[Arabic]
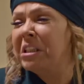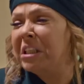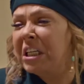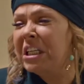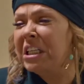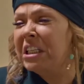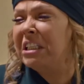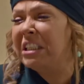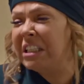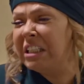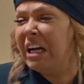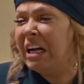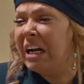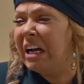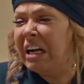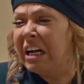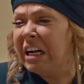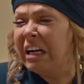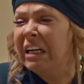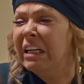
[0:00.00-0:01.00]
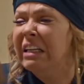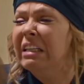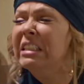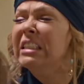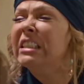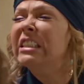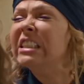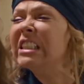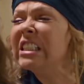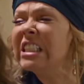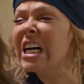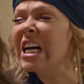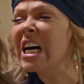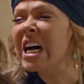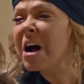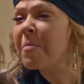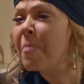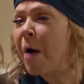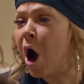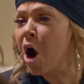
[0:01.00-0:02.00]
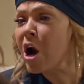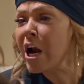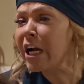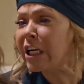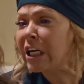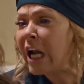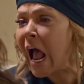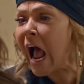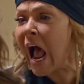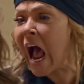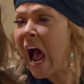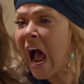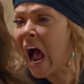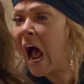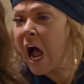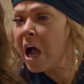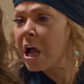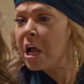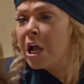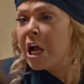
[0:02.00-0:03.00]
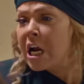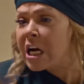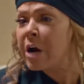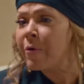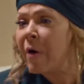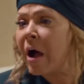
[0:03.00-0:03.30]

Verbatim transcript: انا اللي هو انا اللي هو يا بقول لك إيه؟